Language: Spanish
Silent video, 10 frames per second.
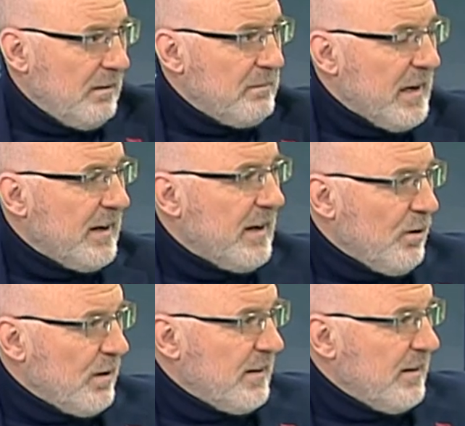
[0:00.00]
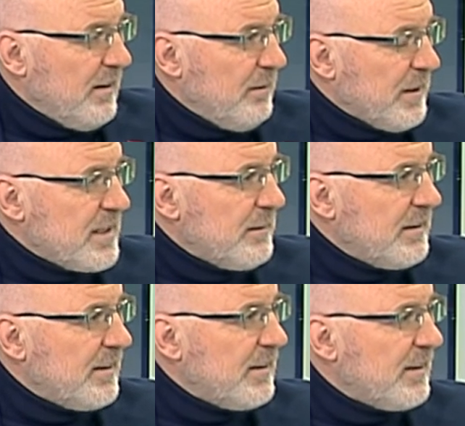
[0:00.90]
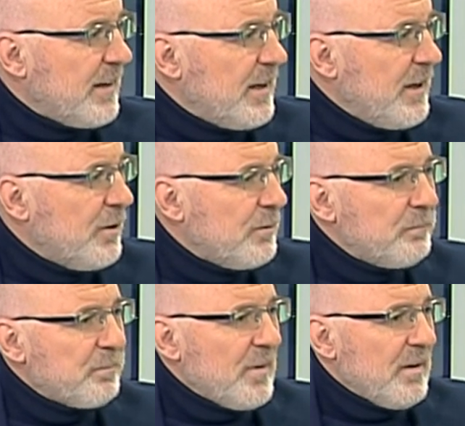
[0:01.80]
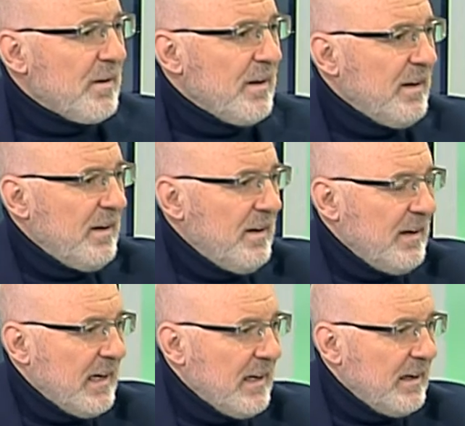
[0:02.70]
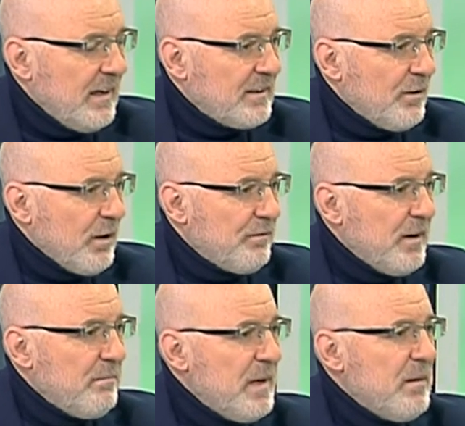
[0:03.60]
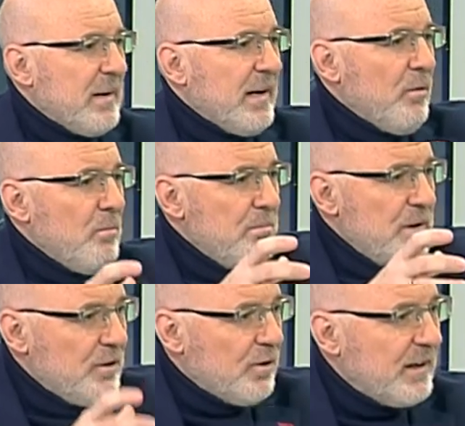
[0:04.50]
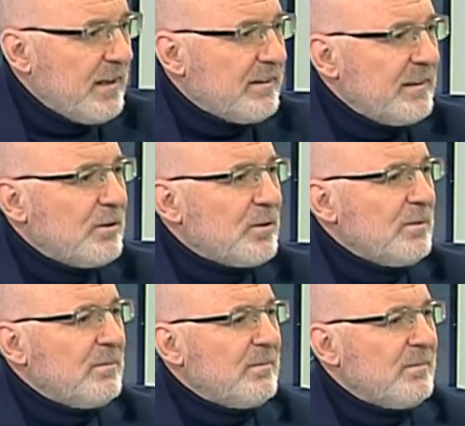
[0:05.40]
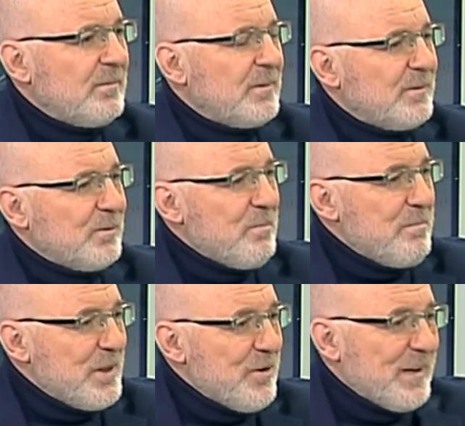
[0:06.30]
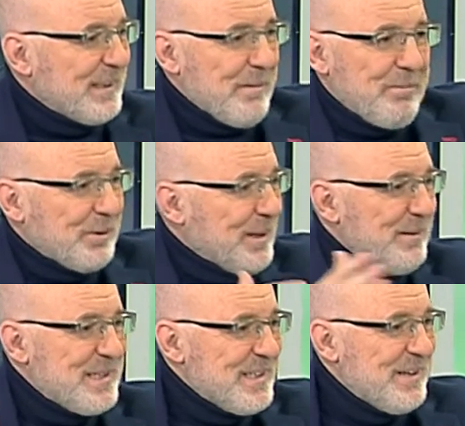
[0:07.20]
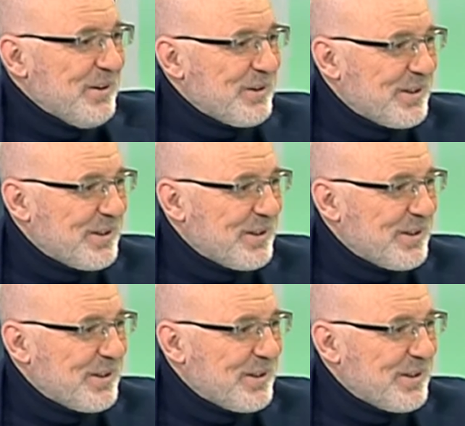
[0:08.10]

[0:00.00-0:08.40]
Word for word: imagen ahora de precisamente de Quejío que la escenografía es mínima, era un bidón en el centro, un bidón que transportabais en los,